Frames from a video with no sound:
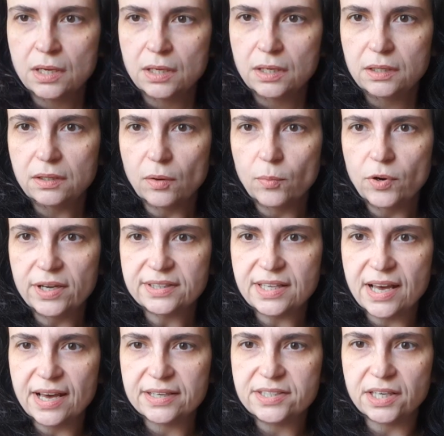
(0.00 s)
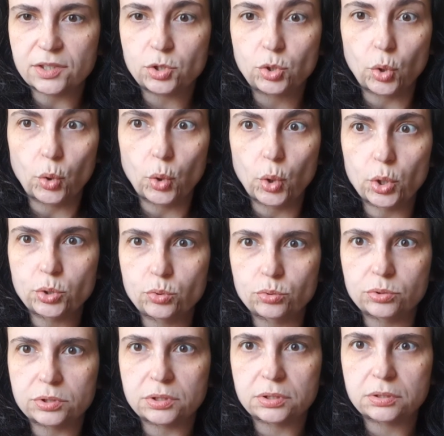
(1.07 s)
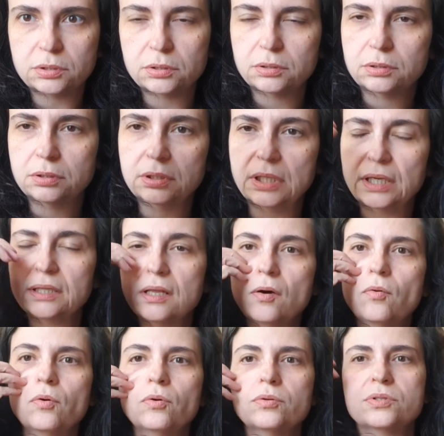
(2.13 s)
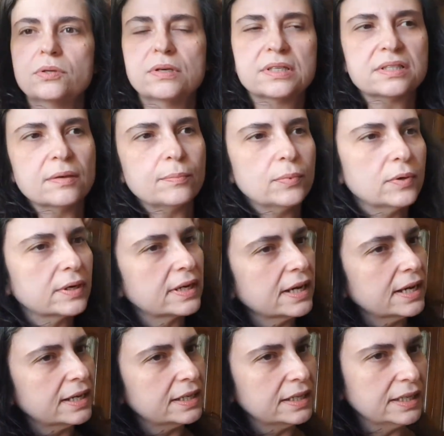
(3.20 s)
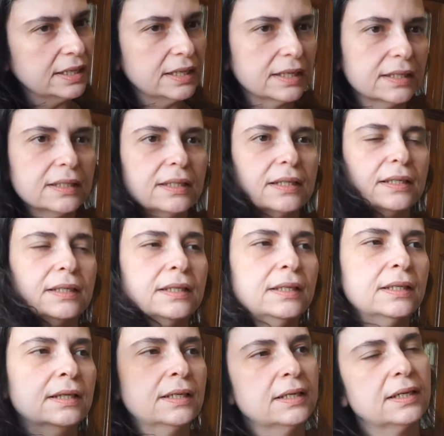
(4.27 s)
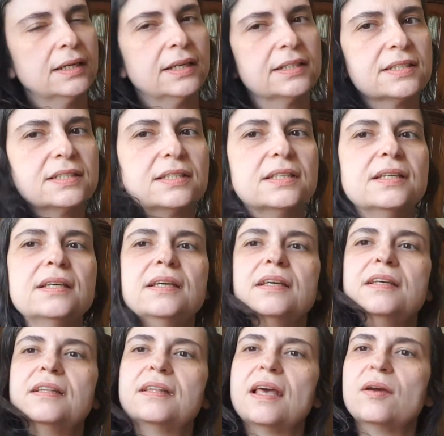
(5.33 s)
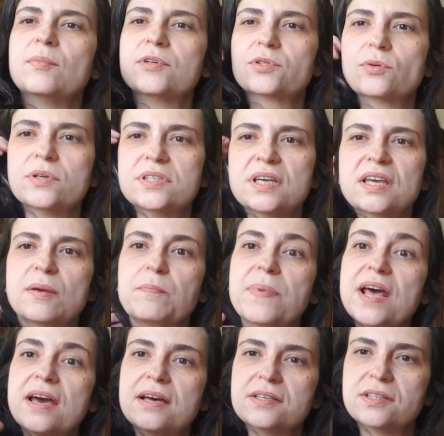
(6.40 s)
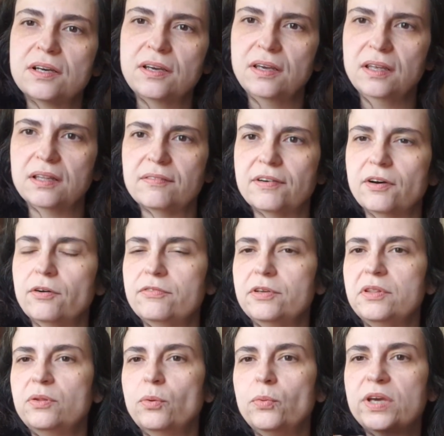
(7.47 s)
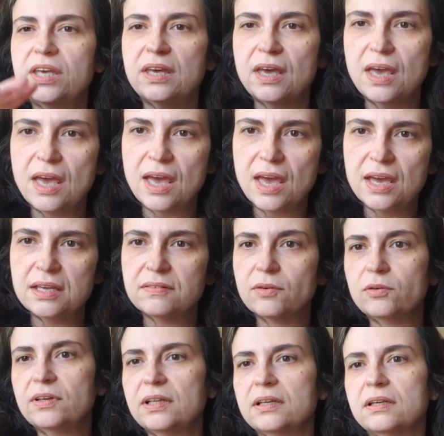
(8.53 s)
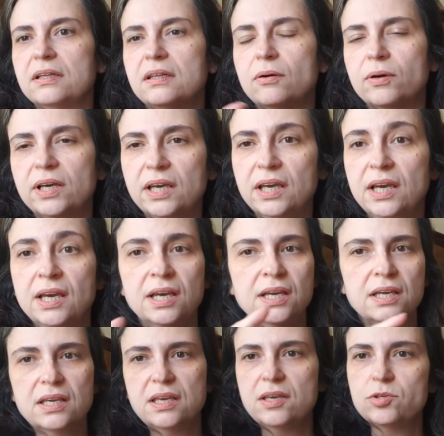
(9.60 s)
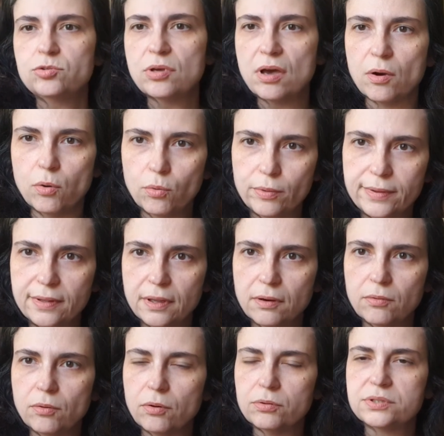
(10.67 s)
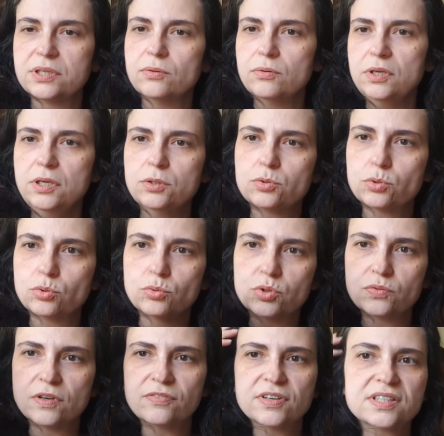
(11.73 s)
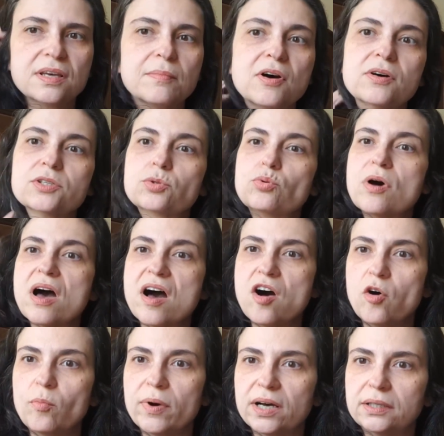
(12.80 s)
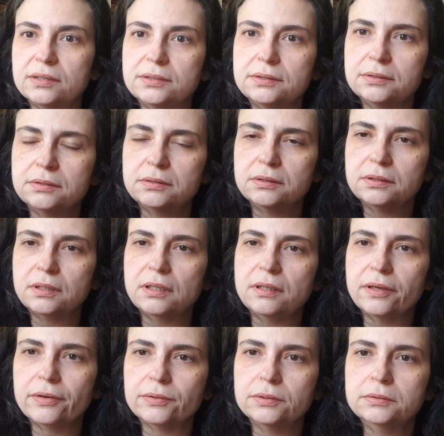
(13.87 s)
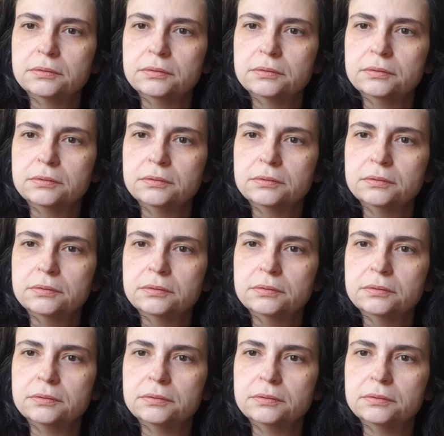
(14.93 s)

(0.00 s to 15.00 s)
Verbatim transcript: Então, boa tarde a todos. Né? Não ouçam essa porcaria, né? Assim, e tem umas coisinhas que preste ainda, vai ouvir do Weekend, vai ouvir Lana Del Rey, que isso é ruim, não ouçam isso, isso vai fazer mal à sua alma, entendeu?